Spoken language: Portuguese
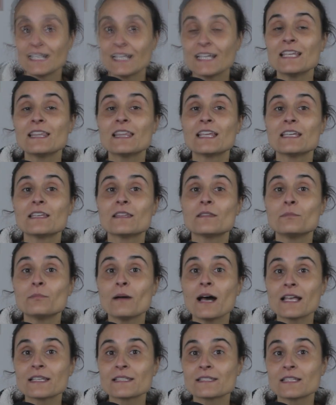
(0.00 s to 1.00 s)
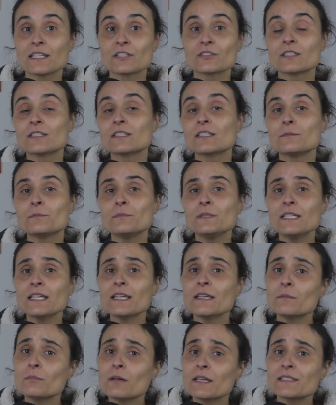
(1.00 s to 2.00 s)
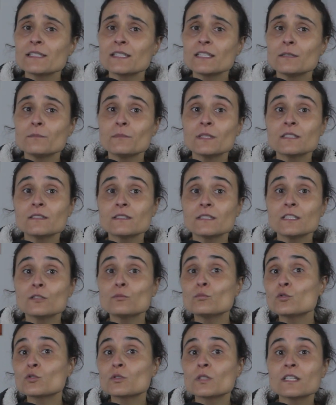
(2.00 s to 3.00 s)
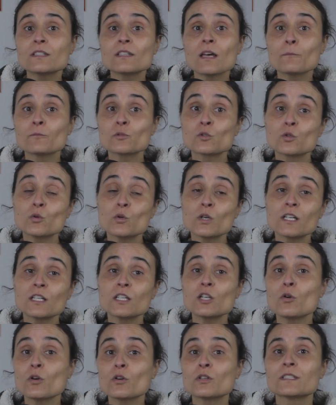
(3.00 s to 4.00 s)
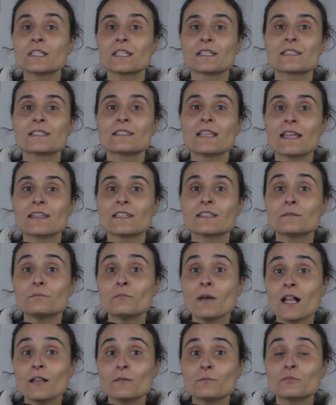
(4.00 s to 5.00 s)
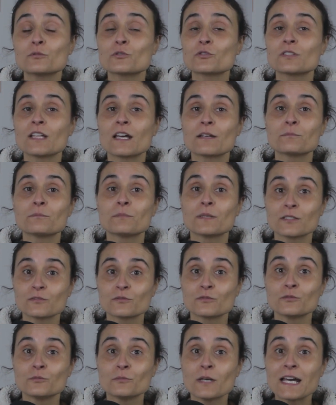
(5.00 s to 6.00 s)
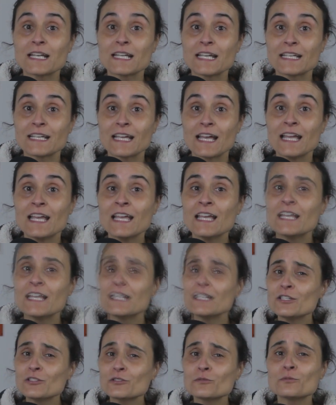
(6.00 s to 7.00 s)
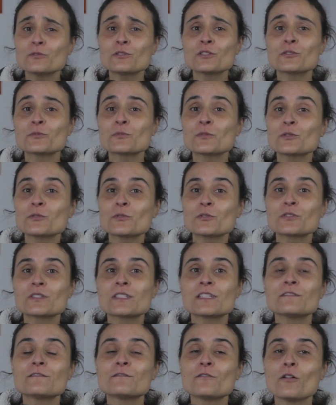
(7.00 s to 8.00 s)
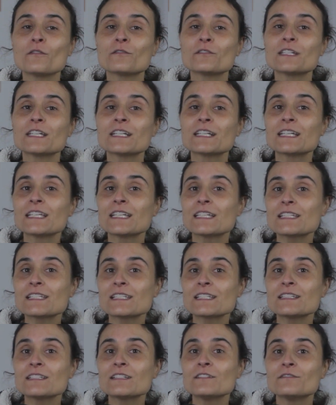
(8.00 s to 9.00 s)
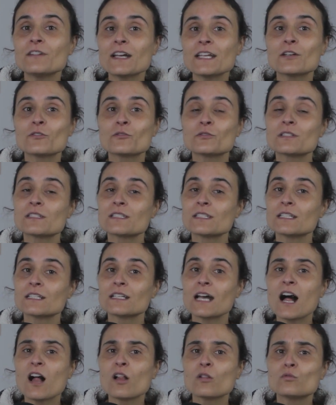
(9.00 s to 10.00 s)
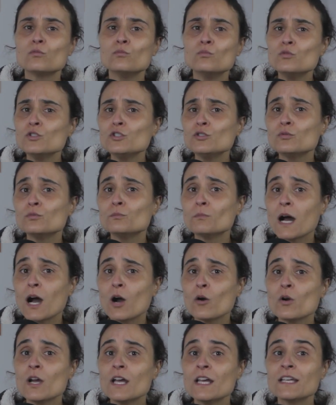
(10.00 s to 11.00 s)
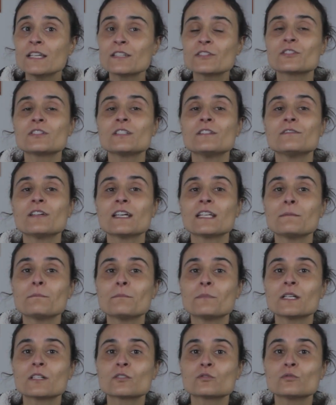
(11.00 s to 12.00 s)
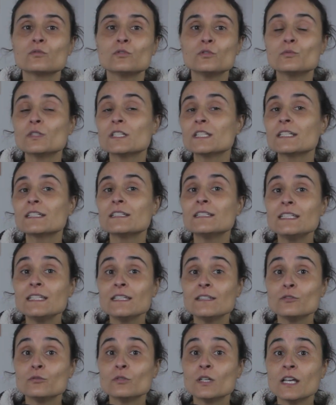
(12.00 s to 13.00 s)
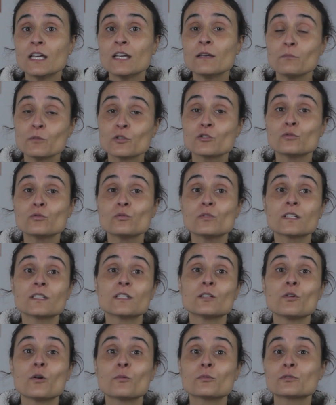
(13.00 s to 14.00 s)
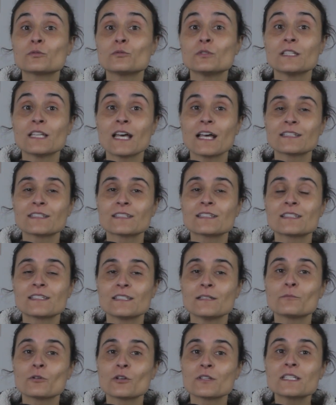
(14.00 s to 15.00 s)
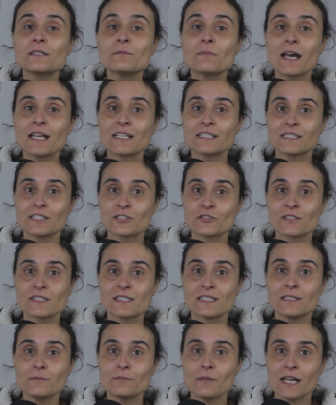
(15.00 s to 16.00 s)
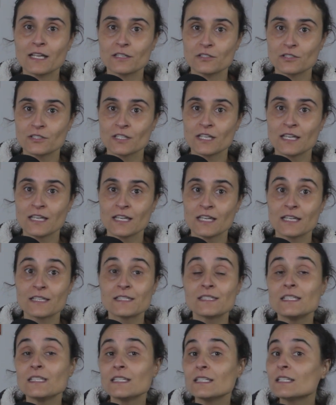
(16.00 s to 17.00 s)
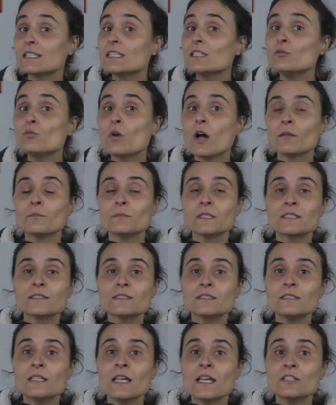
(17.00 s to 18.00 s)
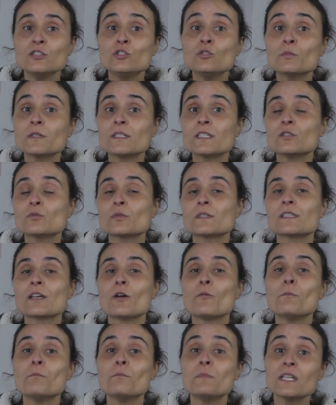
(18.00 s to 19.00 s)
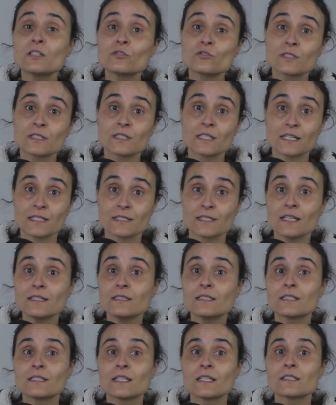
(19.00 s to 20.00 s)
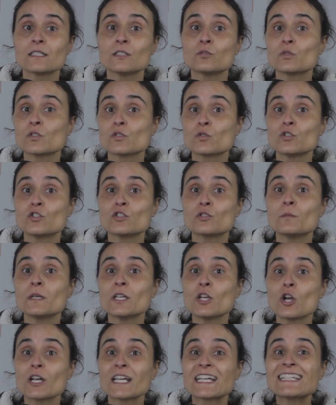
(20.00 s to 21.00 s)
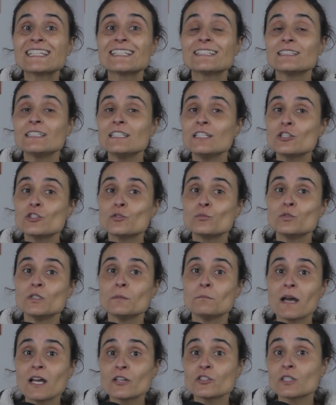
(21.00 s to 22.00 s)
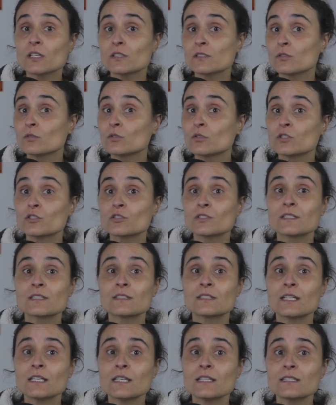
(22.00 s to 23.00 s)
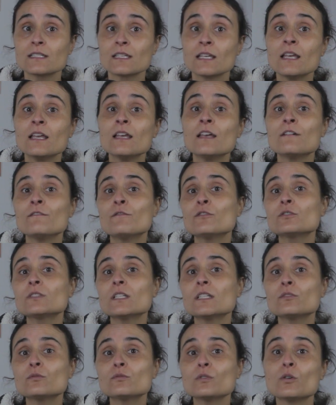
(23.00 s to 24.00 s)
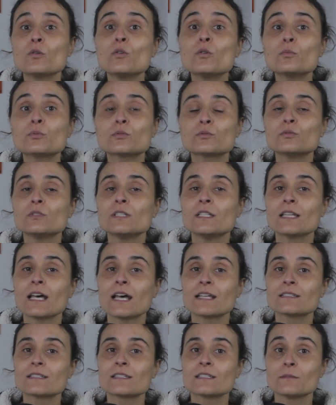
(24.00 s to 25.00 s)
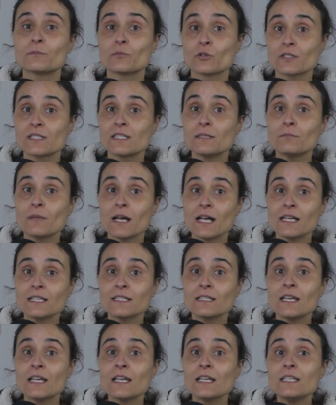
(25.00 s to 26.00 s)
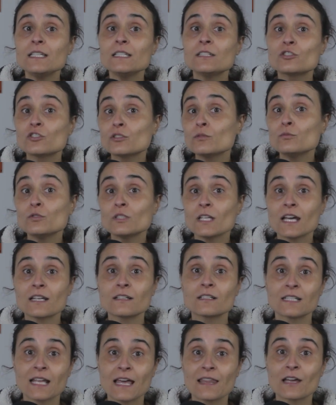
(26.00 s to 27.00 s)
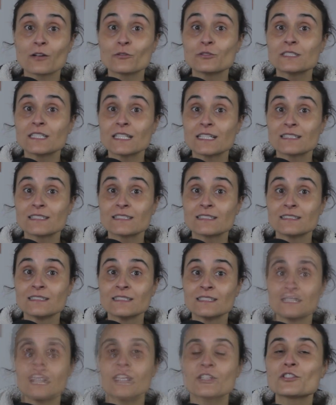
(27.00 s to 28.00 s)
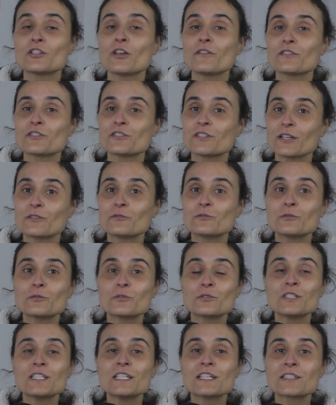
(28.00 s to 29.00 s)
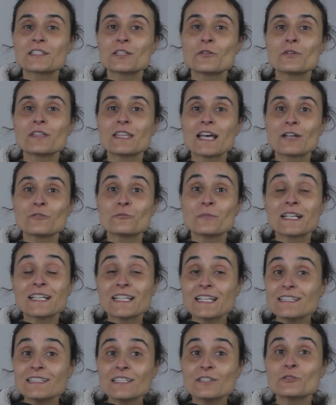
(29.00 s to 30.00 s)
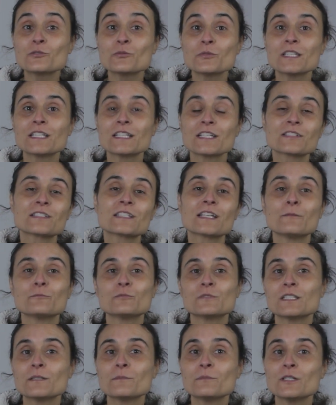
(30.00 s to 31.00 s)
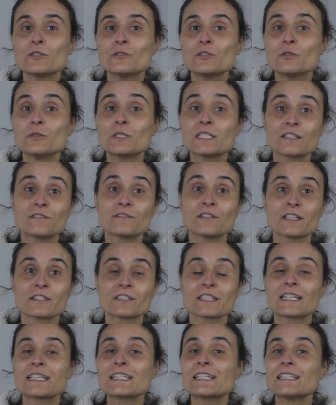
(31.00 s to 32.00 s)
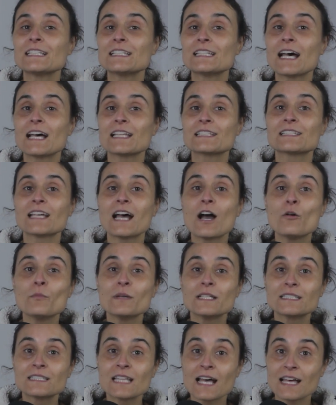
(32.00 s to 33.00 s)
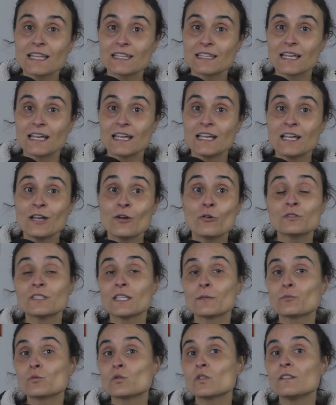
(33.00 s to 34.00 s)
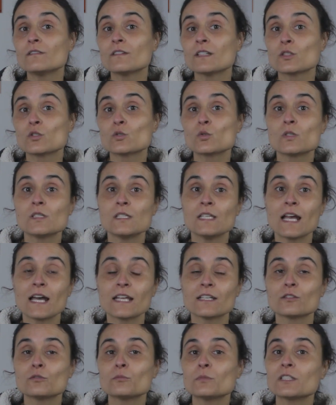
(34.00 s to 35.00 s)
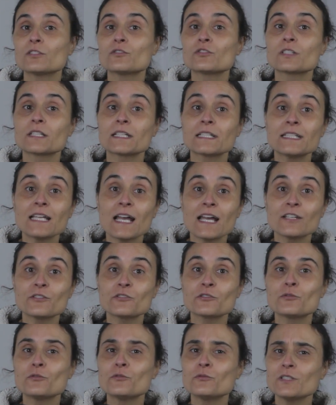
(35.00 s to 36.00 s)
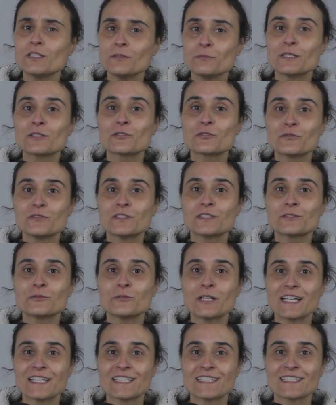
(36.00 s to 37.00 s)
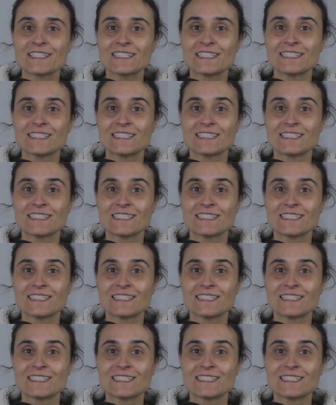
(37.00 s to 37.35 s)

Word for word: A ideia de base desta terapia é basicamente ir mostrando à pessoa que não acontece nada de mal por estar perto de uma aranha. Isto porque as pessoas desenvolvem a crença de que vai acontecer algo muito mau se estiverem perto de um aracnídeo, mas nunca dão a oportunidade de se aproximarem destes animais. Assim, gradualmente, de uma situação menos estressante até situações de maior realismo e mais causadoras de stress, vão tendo a oportunidade de se aproximar e testemunhar que nada acontece. As novas tecnologias estão a dar uma grande ajuda neste campo terapêutico através da realidade aumentada, onde é possível associar elementos reais com elementos virtuais.